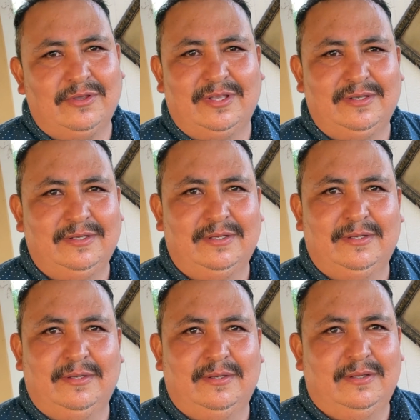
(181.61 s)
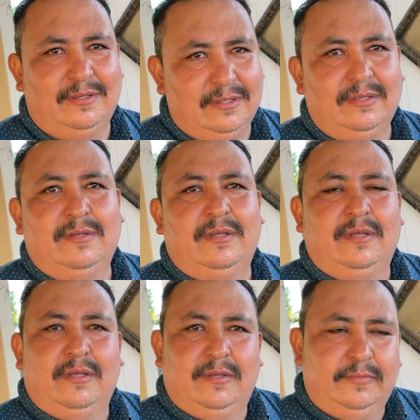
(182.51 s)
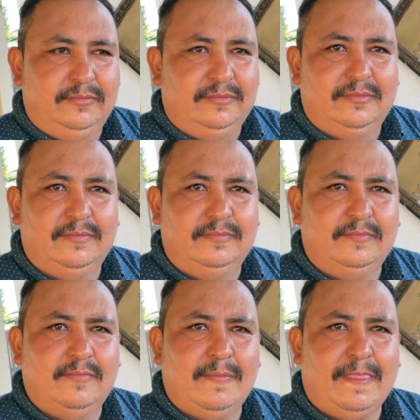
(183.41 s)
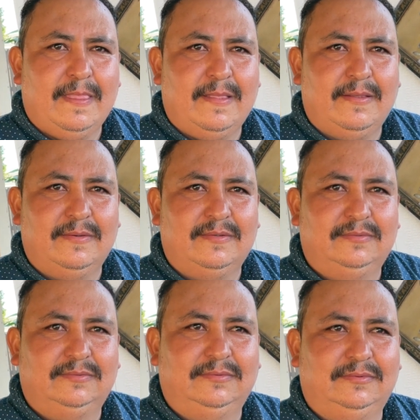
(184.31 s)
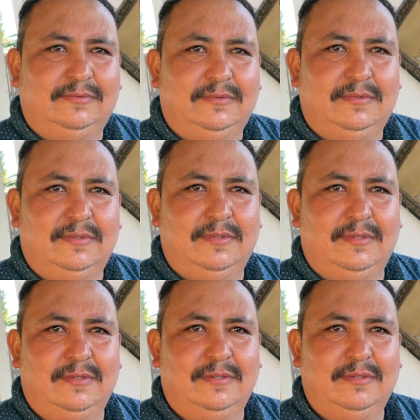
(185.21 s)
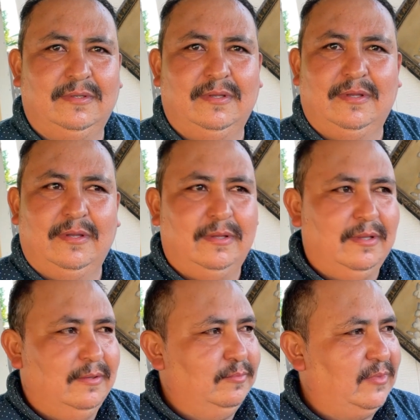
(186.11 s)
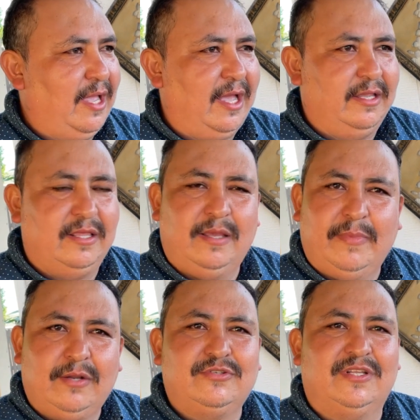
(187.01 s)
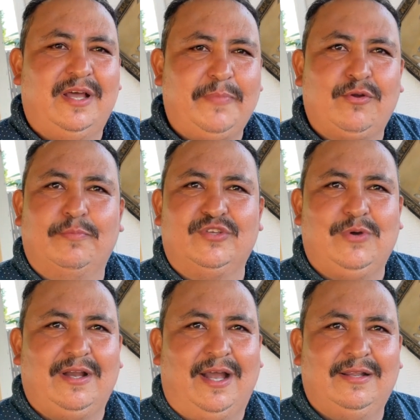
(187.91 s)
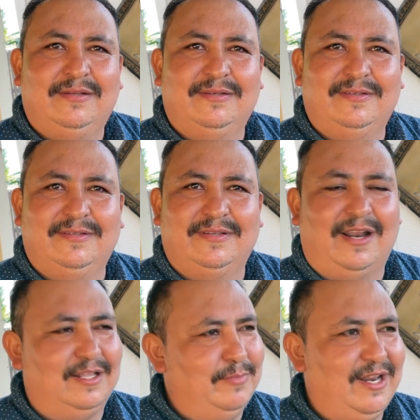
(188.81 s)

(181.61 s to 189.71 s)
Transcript: Y, y, y, y, dinos de dónde mero eres de Michoacán. De allí de mero Sináparo, Michoacán, de las mm.